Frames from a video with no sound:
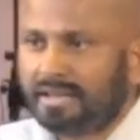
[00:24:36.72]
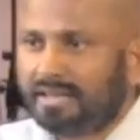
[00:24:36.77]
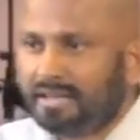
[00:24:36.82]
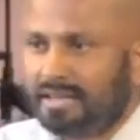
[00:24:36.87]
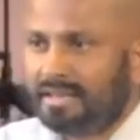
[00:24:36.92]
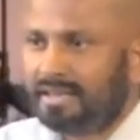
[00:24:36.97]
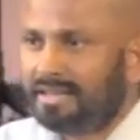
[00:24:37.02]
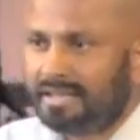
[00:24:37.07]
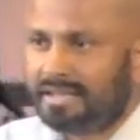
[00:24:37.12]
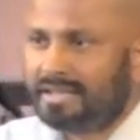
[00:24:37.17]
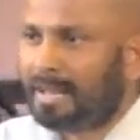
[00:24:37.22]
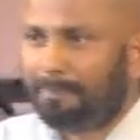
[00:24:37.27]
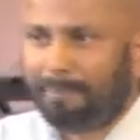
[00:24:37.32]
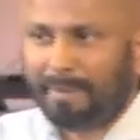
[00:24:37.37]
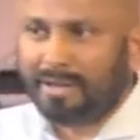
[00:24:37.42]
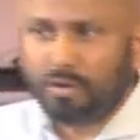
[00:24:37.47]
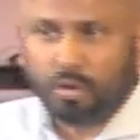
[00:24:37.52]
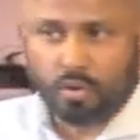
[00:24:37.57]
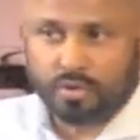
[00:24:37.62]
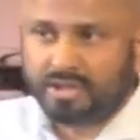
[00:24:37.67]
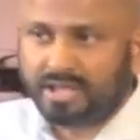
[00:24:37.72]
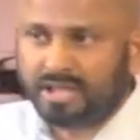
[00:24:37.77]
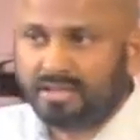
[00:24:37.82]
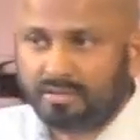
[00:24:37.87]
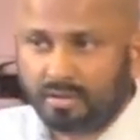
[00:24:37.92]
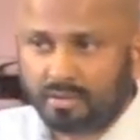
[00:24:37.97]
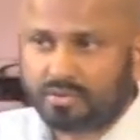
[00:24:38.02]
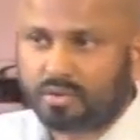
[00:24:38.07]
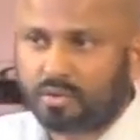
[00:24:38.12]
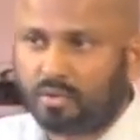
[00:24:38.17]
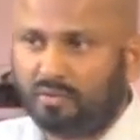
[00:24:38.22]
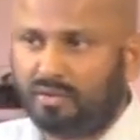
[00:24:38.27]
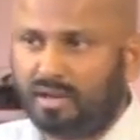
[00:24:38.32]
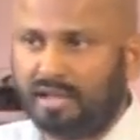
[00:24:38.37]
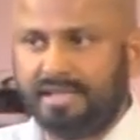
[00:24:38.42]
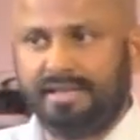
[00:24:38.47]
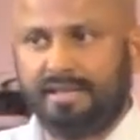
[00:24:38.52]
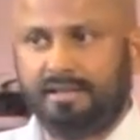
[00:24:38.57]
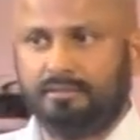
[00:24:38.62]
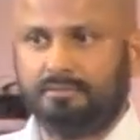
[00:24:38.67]
Tu vois, il n'y a pas de logique
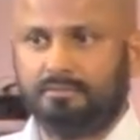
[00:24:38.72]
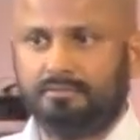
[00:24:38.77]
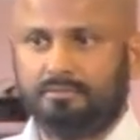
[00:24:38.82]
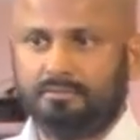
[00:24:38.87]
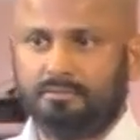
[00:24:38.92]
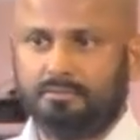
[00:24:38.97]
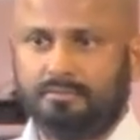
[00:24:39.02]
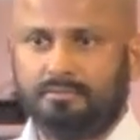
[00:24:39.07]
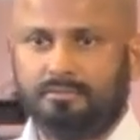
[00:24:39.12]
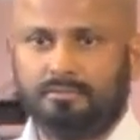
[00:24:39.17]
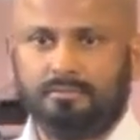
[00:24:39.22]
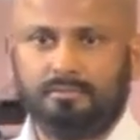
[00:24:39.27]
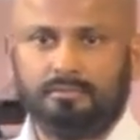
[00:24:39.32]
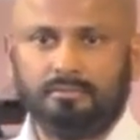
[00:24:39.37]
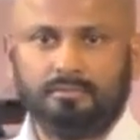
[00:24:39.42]
dans ce qu'on va lire.